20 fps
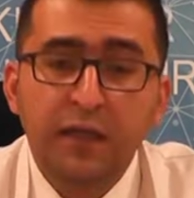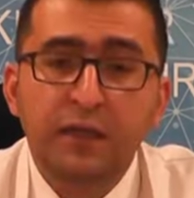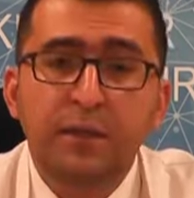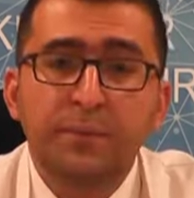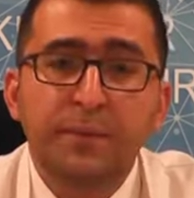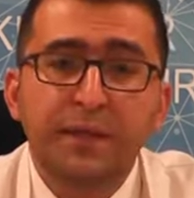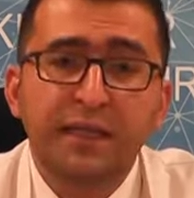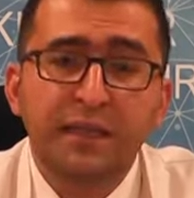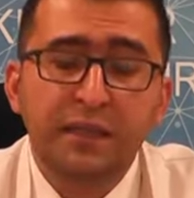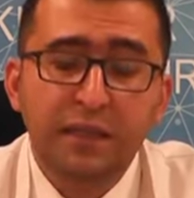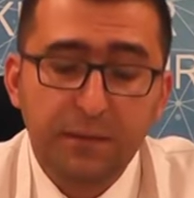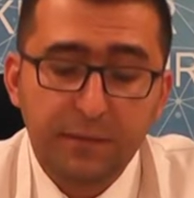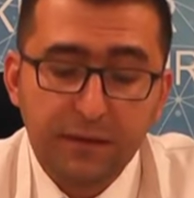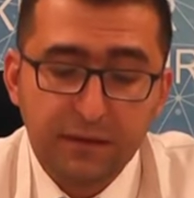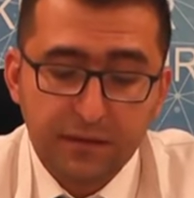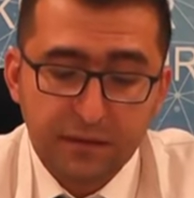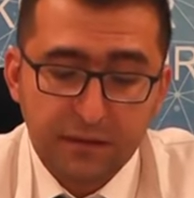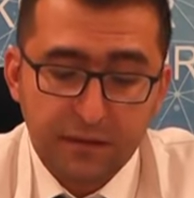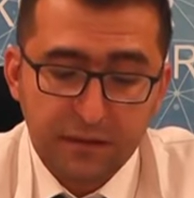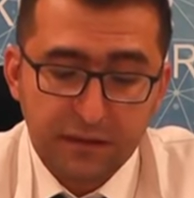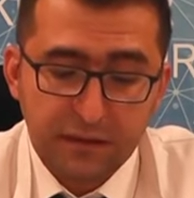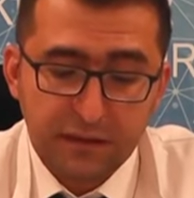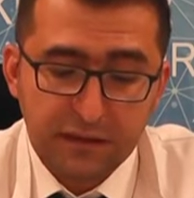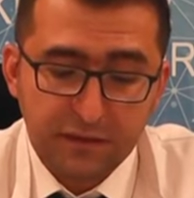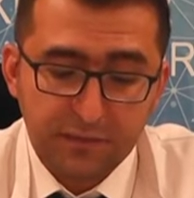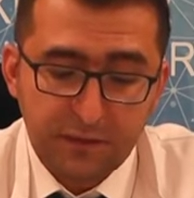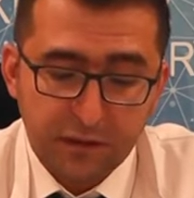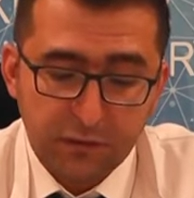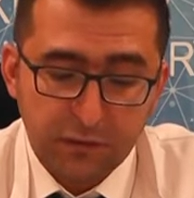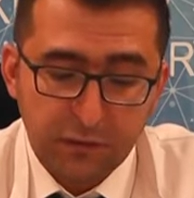Tip 2 diyabet e,
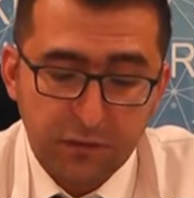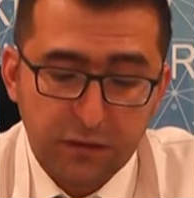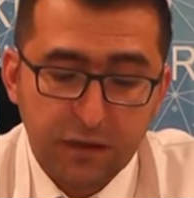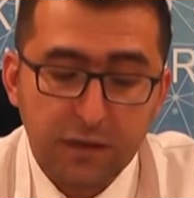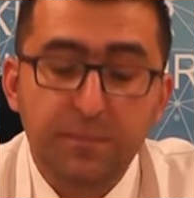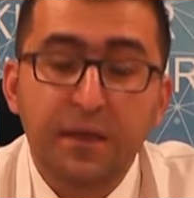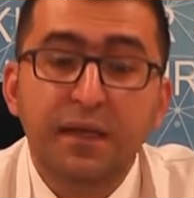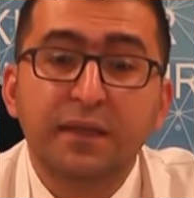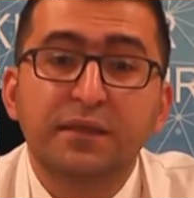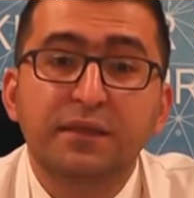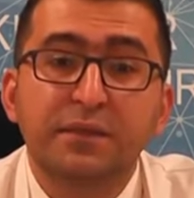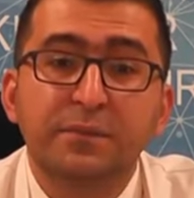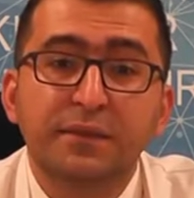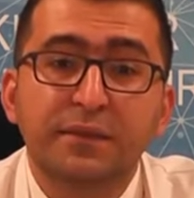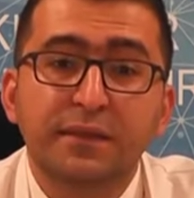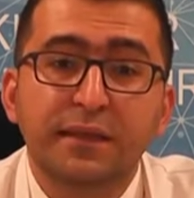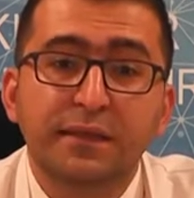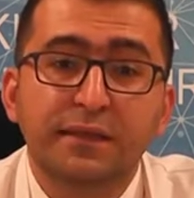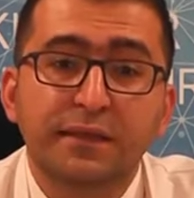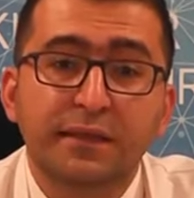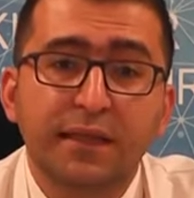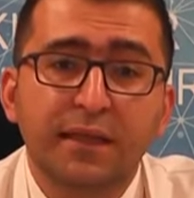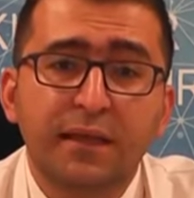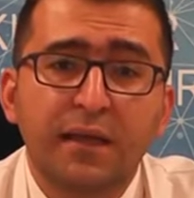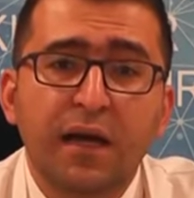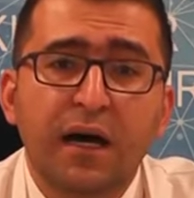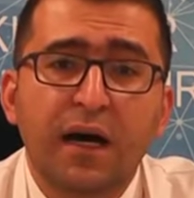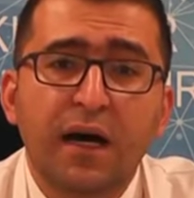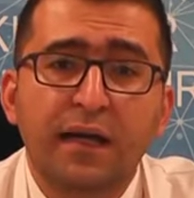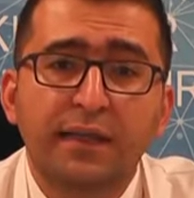risk faktörlerine baktığımızda ise
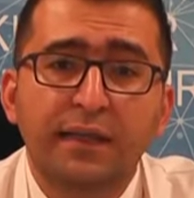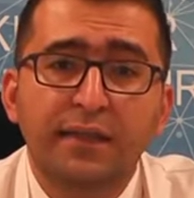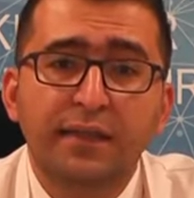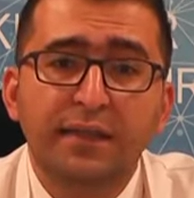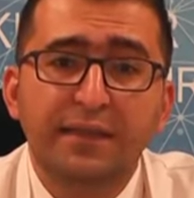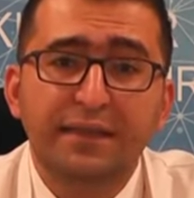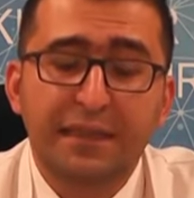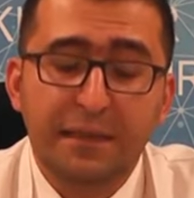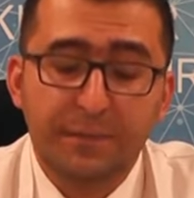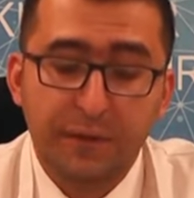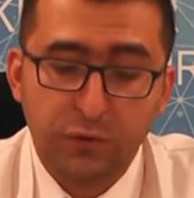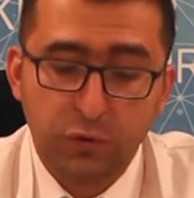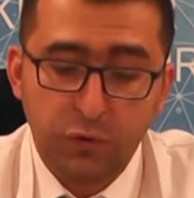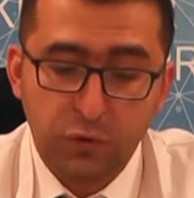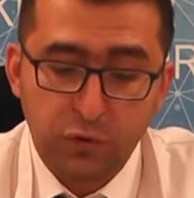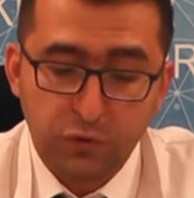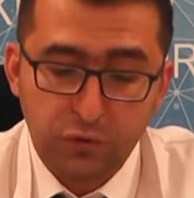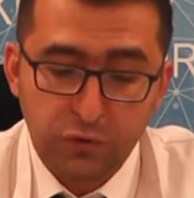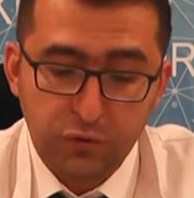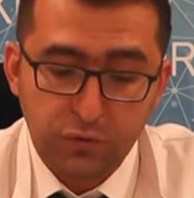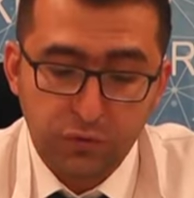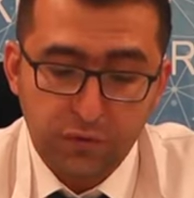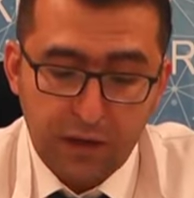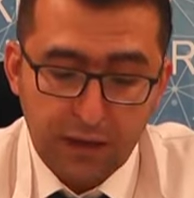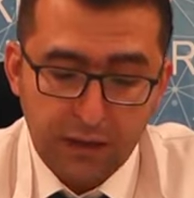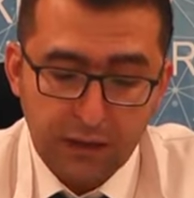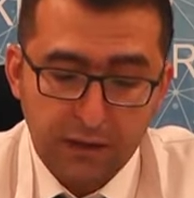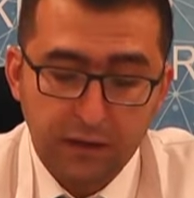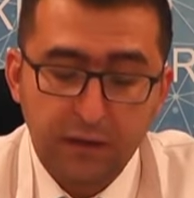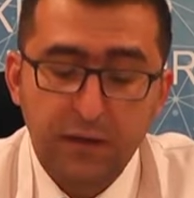ailede diyabet öyküsünün
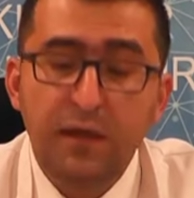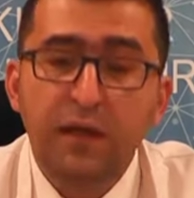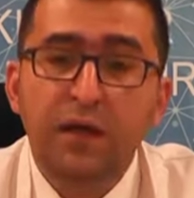varlığı,